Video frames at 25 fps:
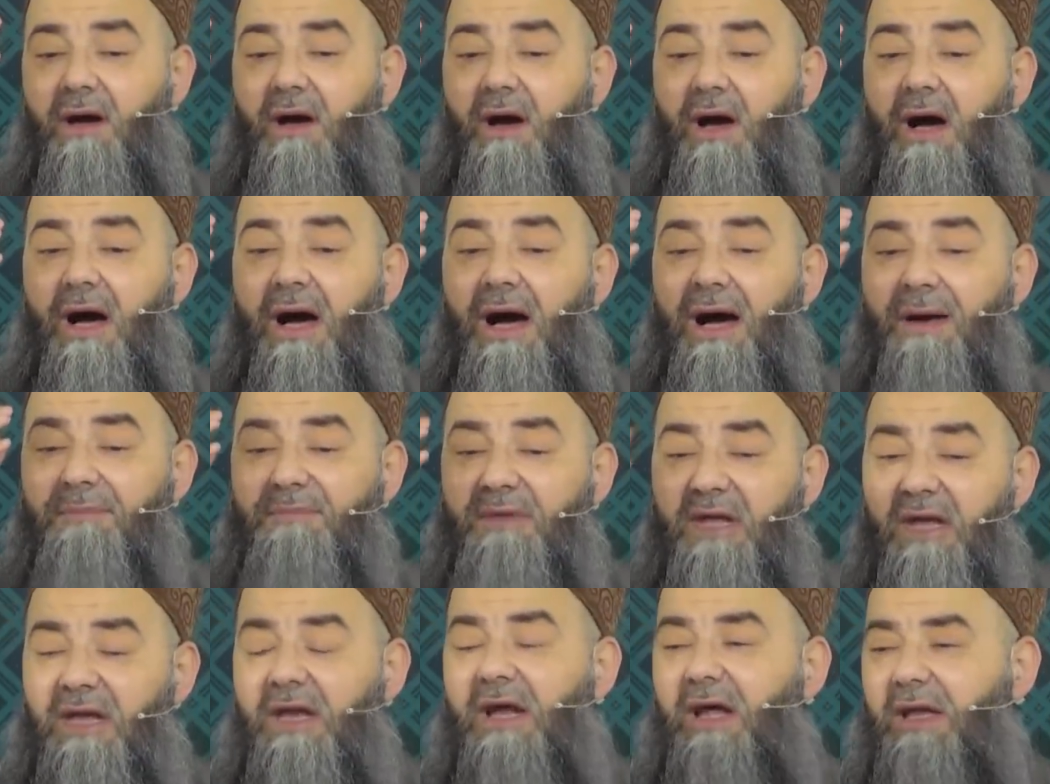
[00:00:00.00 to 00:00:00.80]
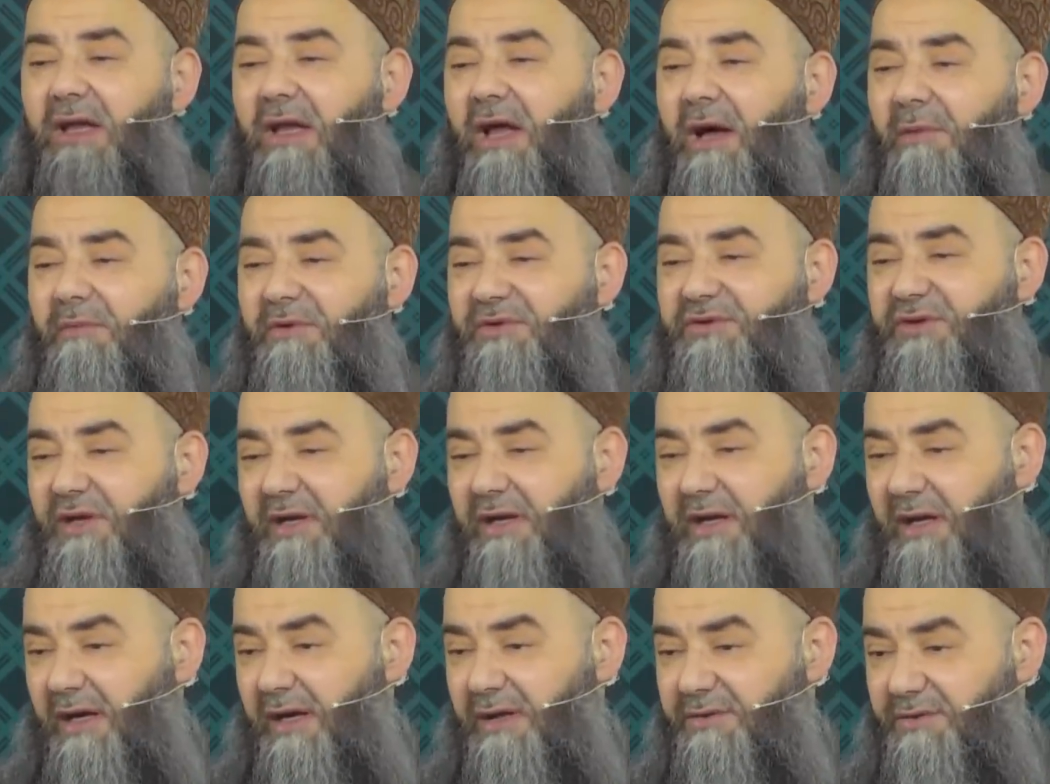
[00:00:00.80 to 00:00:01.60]
Amin. Allahümme
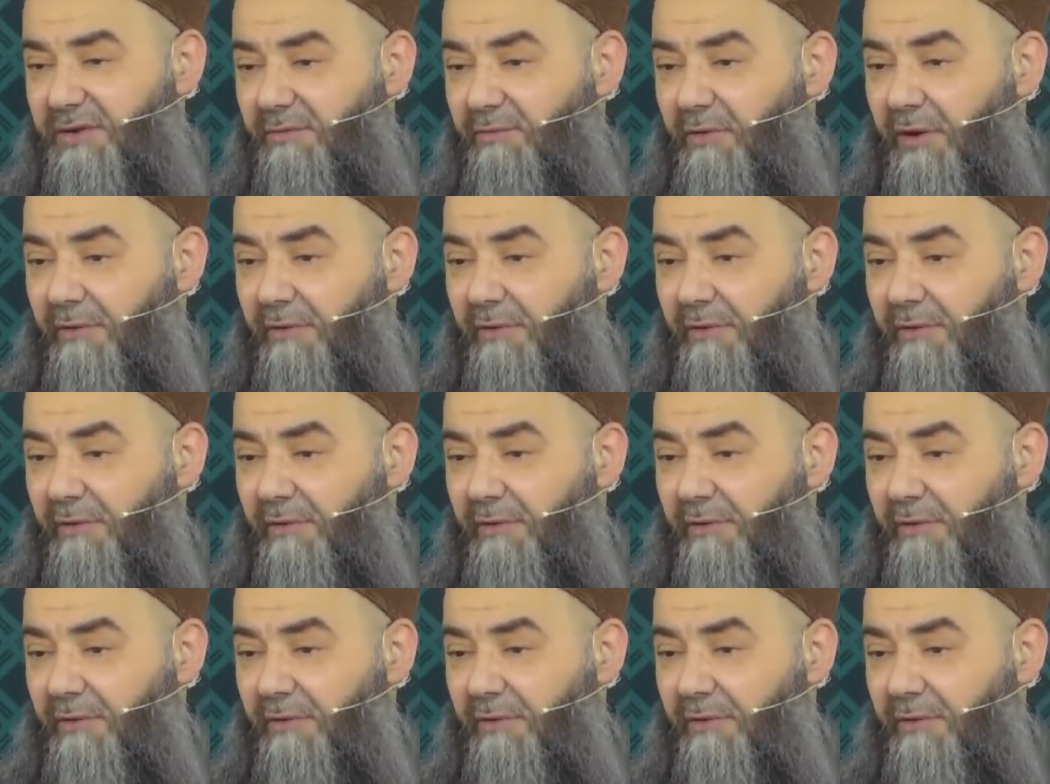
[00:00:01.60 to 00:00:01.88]
salli aleyhi